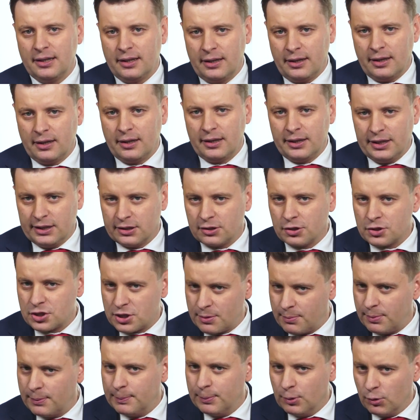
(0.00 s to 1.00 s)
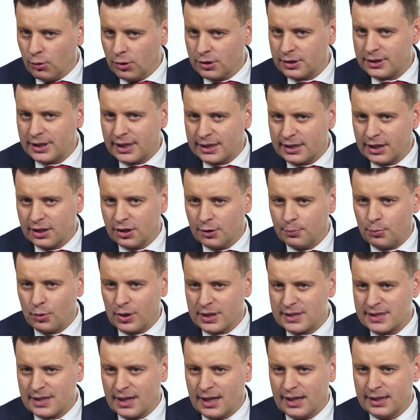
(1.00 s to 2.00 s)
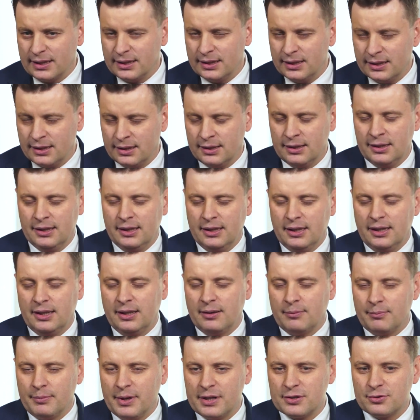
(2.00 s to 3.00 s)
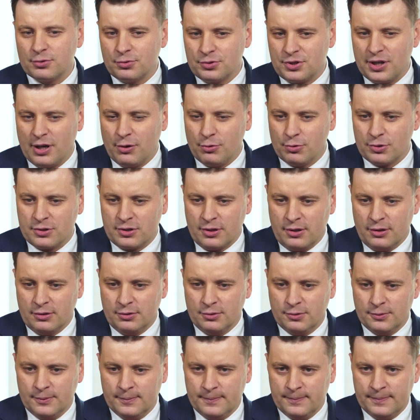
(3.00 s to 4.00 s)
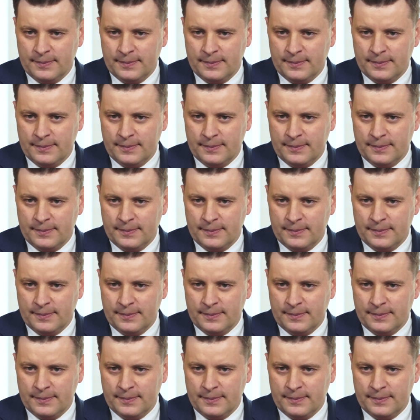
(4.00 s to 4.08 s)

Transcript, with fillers: e, i to, żeby był on nadal opłacalny bez udziału sądu.